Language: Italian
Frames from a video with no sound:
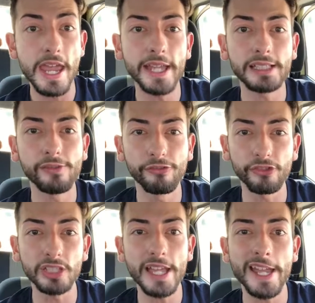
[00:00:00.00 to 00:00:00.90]
ed
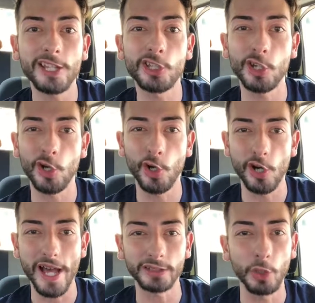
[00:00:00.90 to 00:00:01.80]
infine
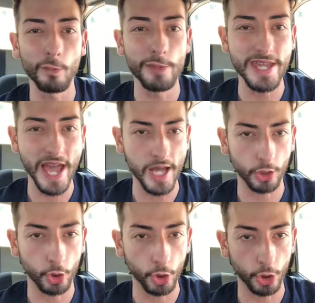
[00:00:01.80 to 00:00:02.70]
cioccolato
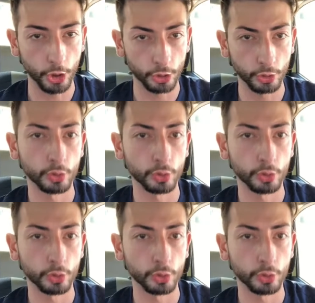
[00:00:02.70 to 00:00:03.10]
bianco